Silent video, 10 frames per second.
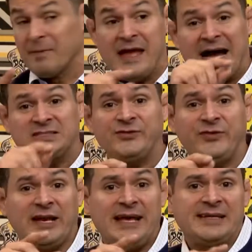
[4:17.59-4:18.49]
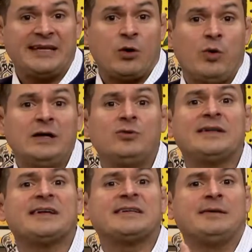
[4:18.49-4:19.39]
A diferença é quando
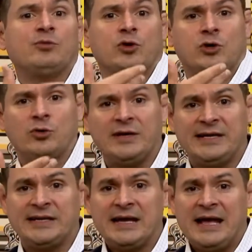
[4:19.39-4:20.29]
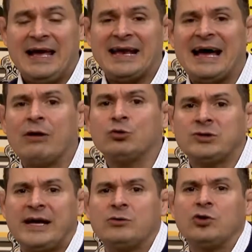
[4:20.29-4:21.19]
essas emoções, ela
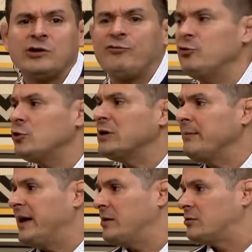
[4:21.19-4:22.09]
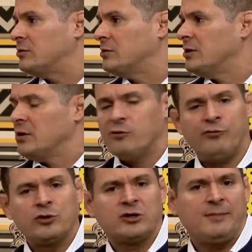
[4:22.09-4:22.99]
altera o nosso funcionamento o
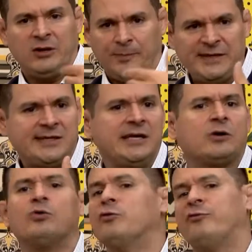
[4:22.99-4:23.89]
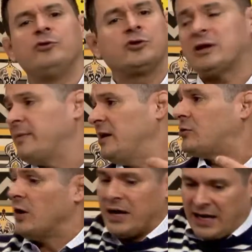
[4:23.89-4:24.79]
funcionamento psíquico, o
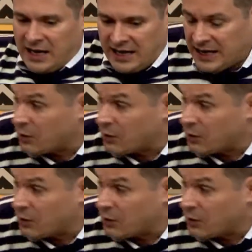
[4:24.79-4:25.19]
funcionamento uh, uh,